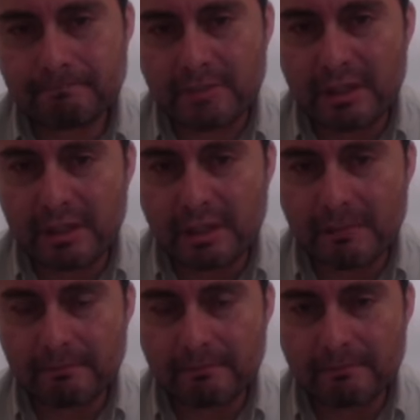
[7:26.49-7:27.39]
y
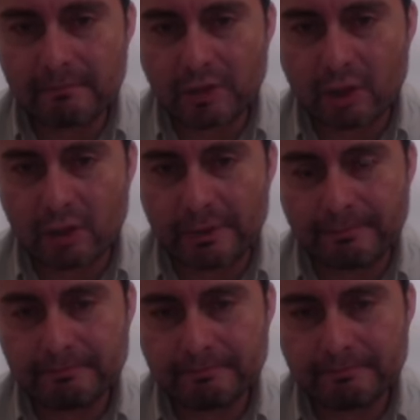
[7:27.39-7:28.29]
comen.
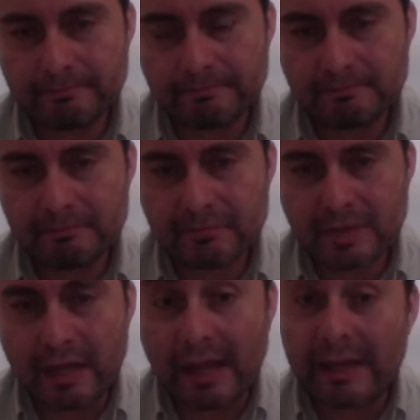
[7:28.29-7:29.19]

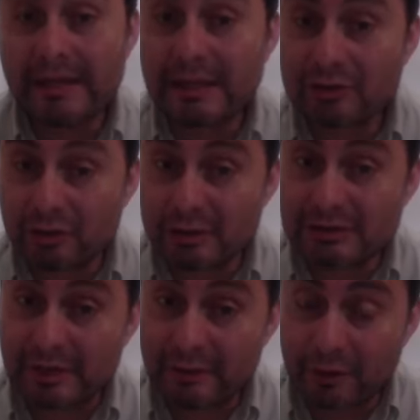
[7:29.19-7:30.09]
Ahí nació el
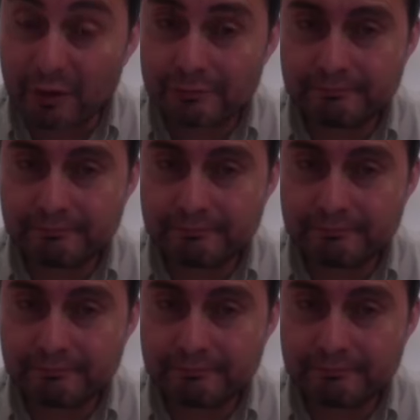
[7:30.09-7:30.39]
Salvador.